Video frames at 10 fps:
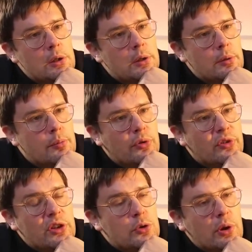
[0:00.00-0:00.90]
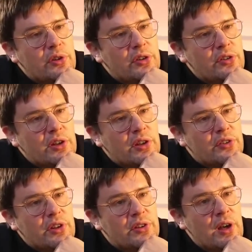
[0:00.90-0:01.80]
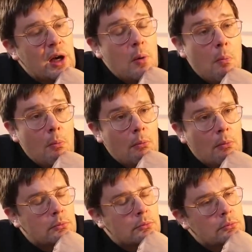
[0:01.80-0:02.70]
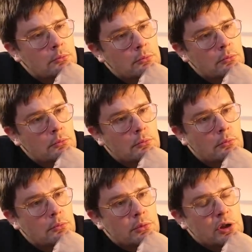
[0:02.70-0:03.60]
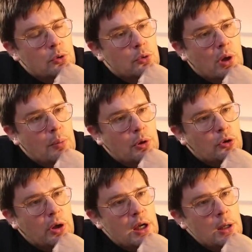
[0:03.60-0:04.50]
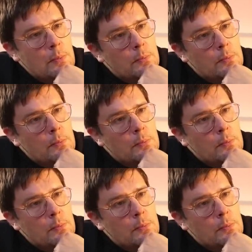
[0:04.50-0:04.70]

euh, pour sécuriser certains États qui ne nous rapportent rien.